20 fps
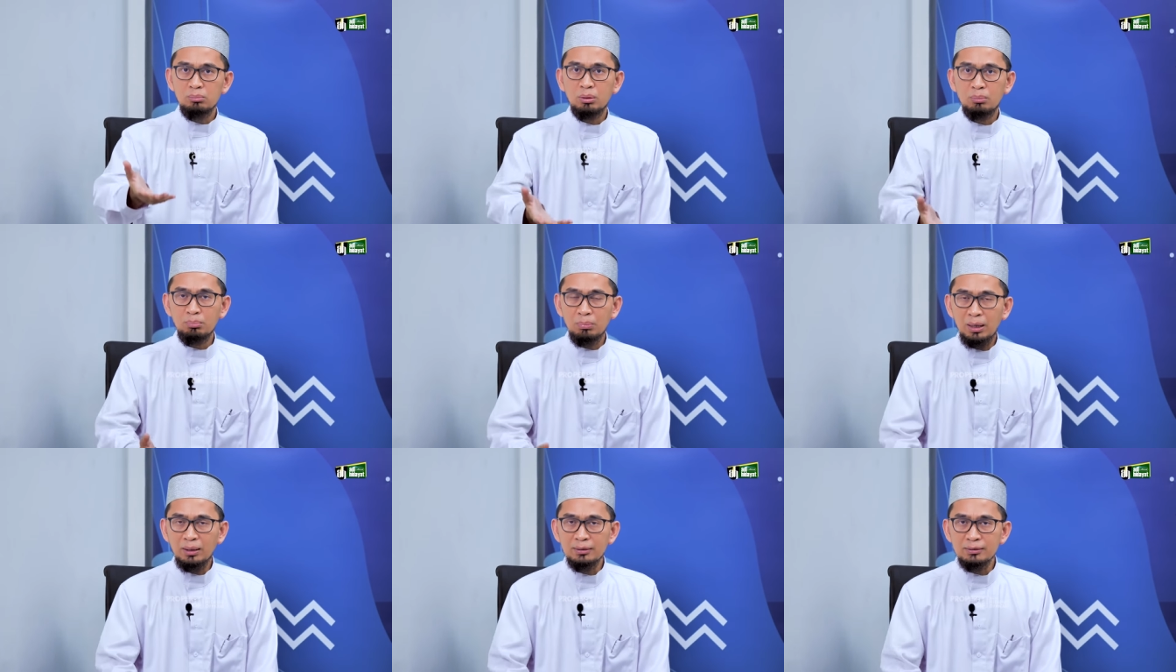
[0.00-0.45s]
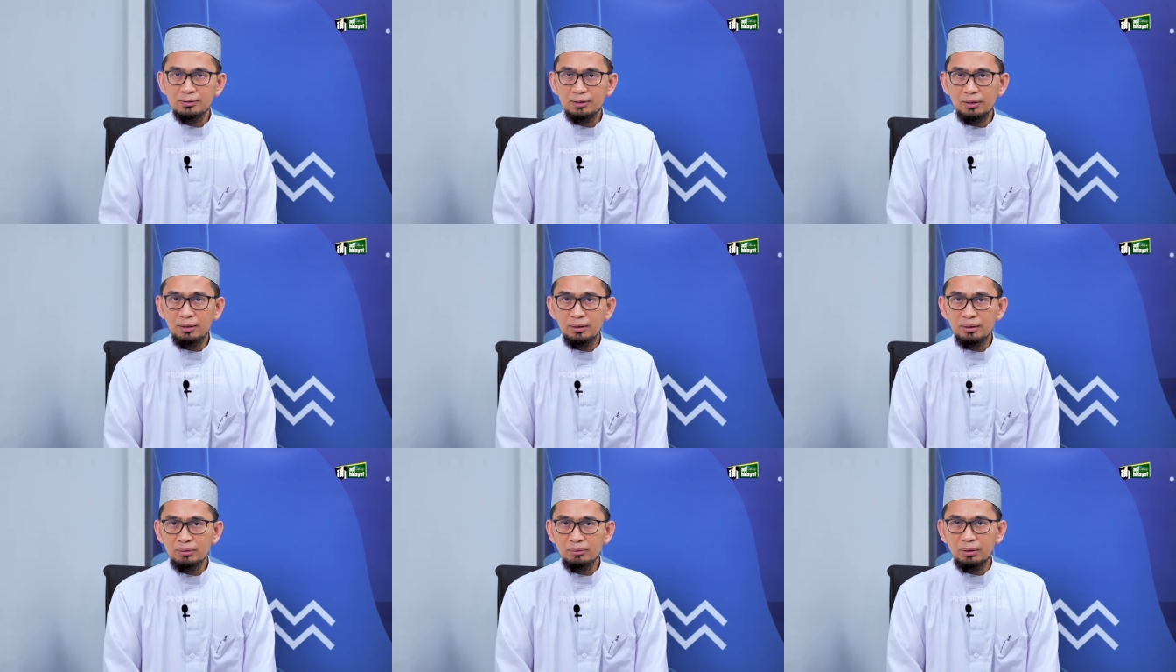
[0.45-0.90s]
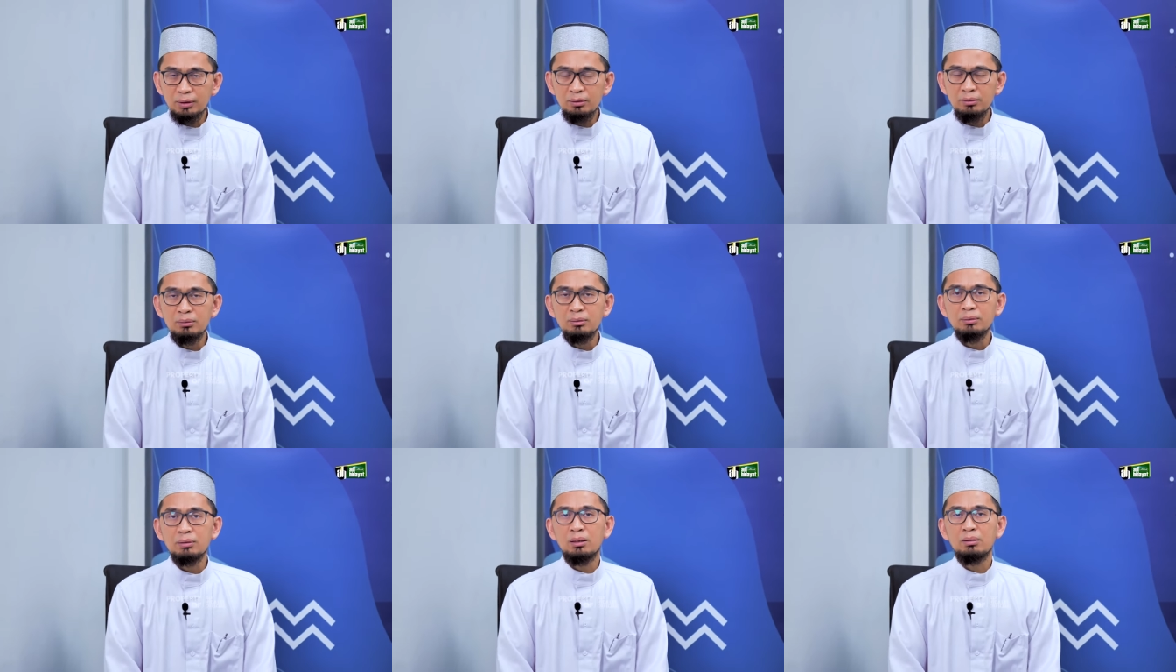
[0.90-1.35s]
berbangsa gitu
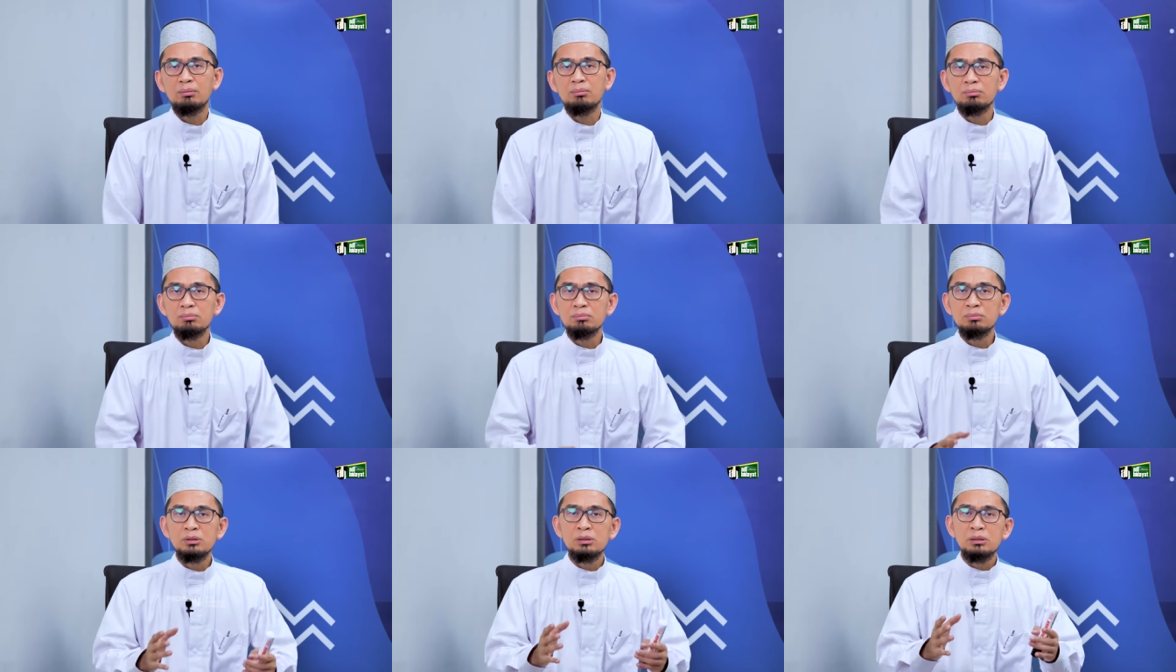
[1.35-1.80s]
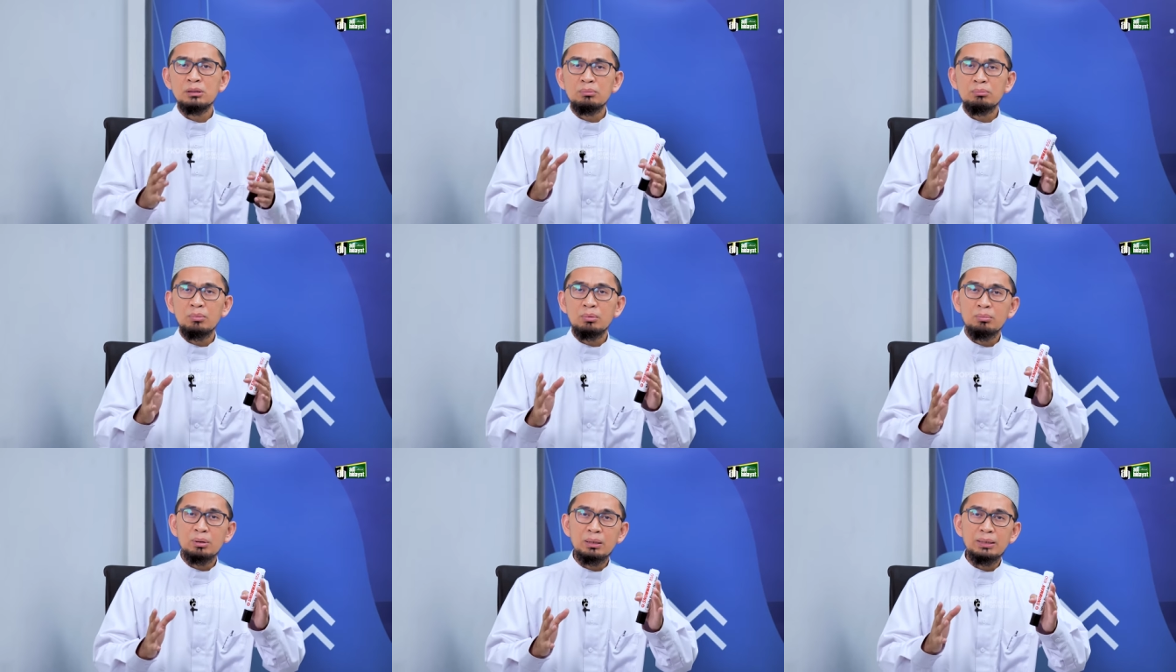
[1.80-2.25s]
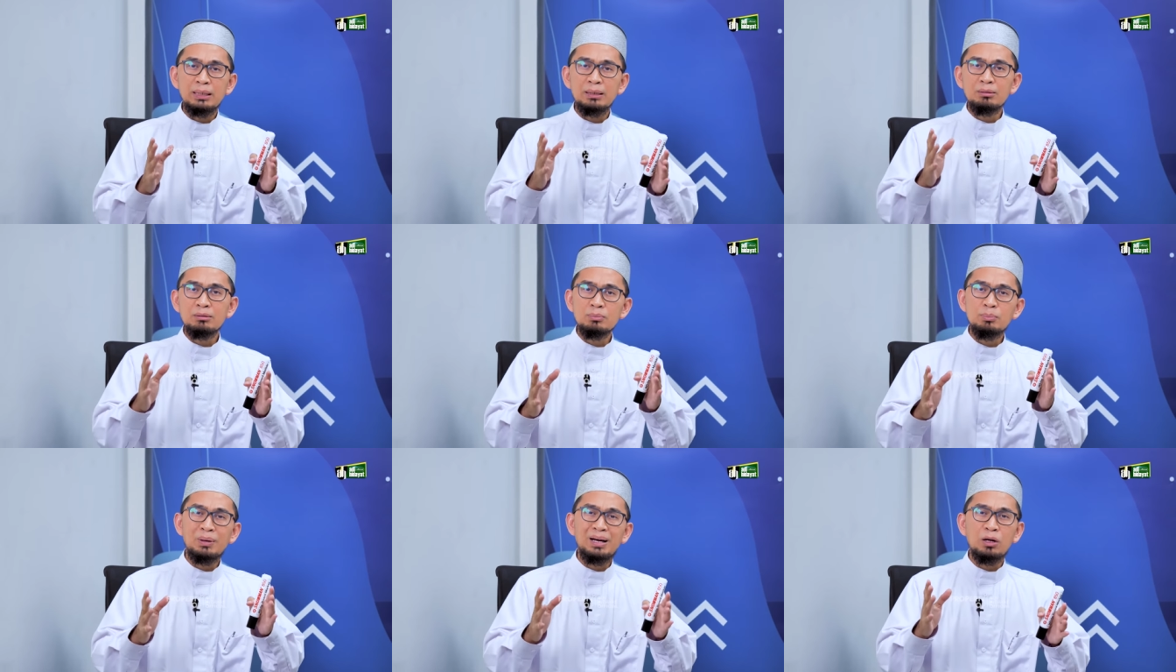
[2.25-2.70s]
kan dan
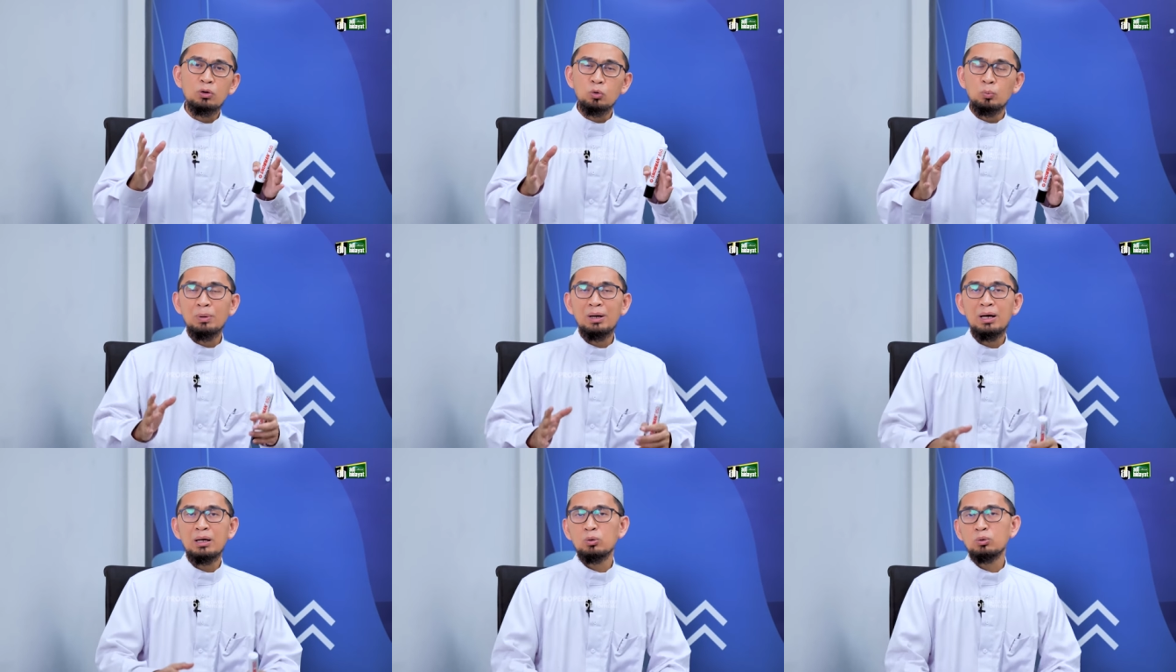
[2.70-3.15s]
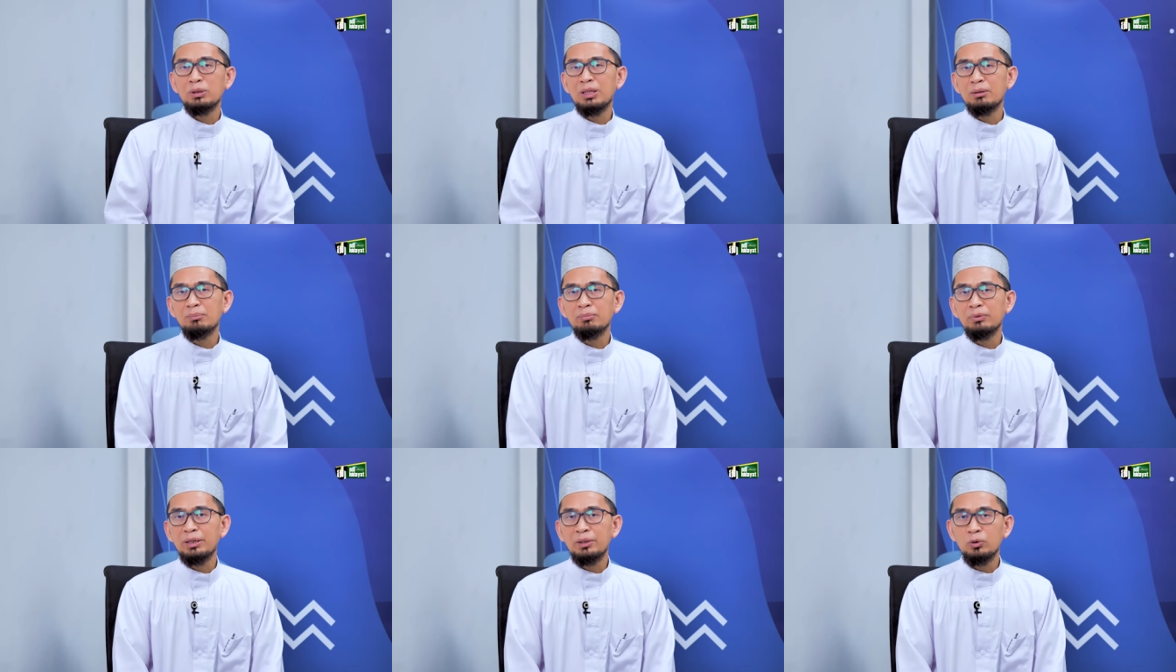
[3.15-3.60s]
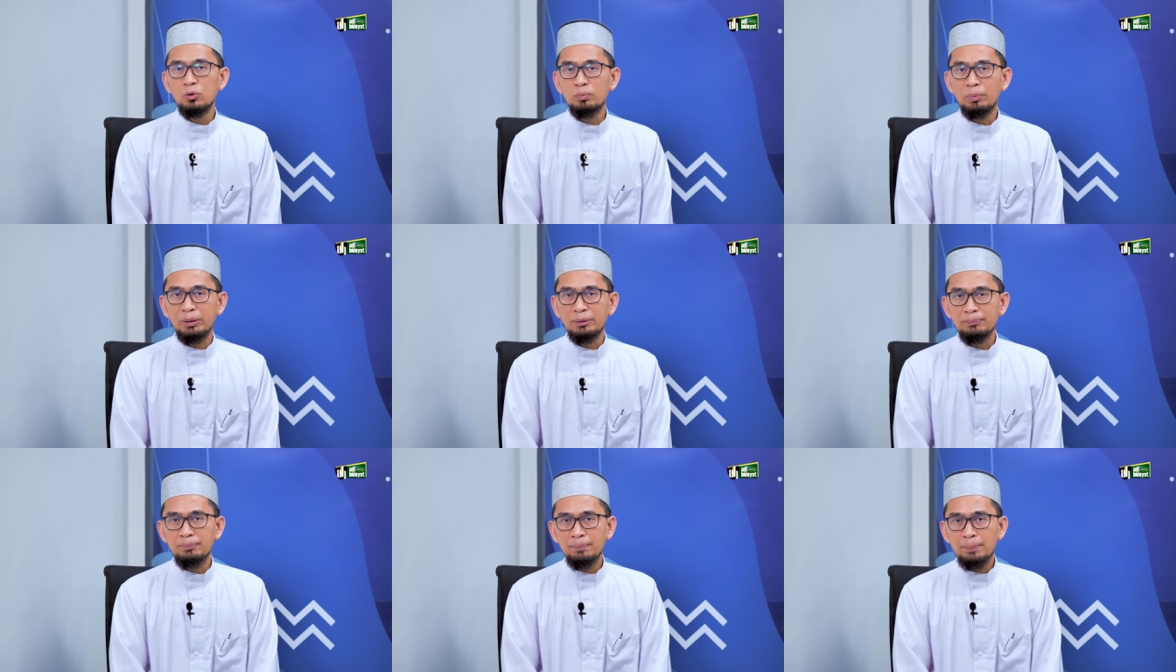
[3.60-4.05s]
memberikan pengaruh-pengaruh dalam
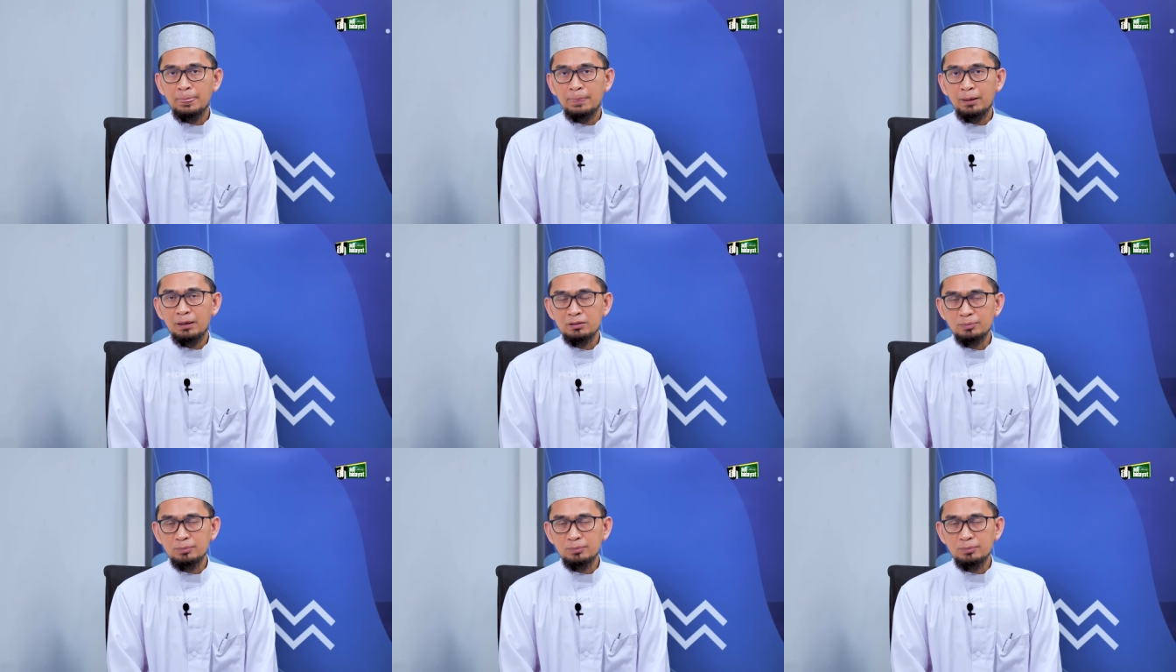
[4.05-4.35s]
kehidupan.